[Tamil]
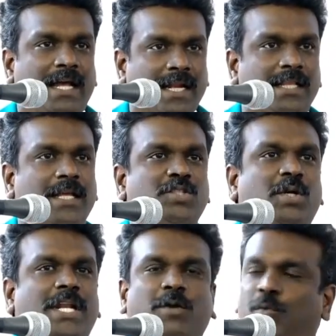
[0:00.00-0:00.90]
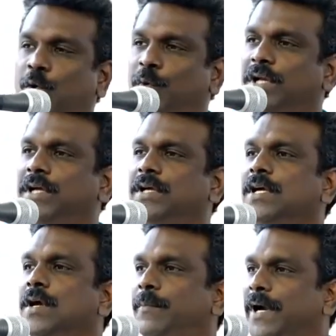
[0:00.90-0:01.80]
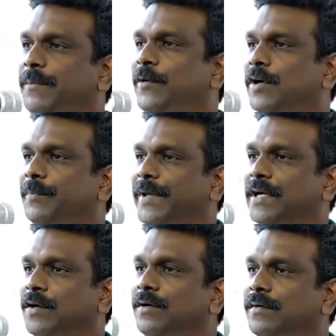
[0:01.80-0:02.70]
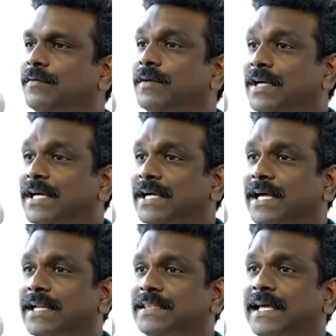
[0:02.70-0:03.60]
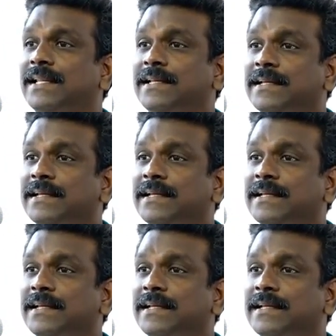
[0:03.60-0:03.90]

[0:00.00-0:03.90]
அதனால தான் சொல்கிறாரு ஒவ்வொரு படைப்புக்கும் பிறகும் கர்த்தர்